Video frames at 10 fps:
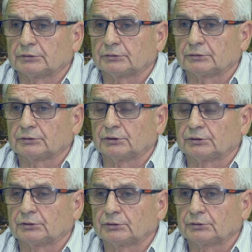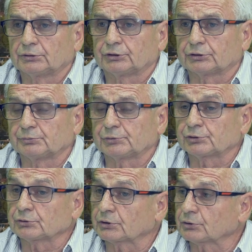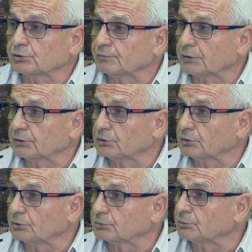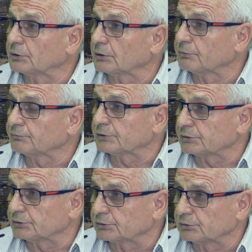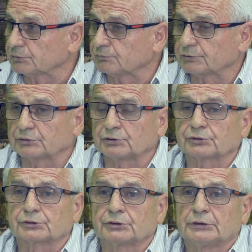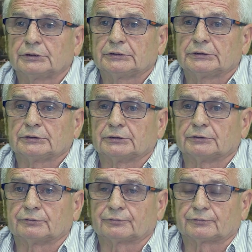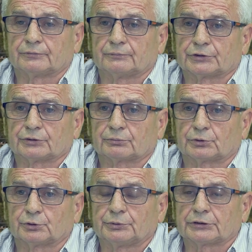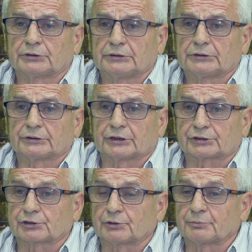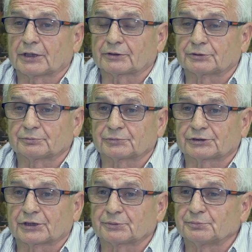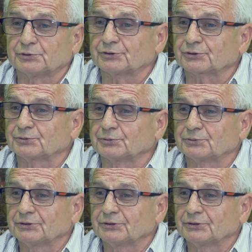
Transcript: Do 74 roku grałem w Sandecji Nowy Sącz e, w moim klubie. Zacząłem na tym starym boisku,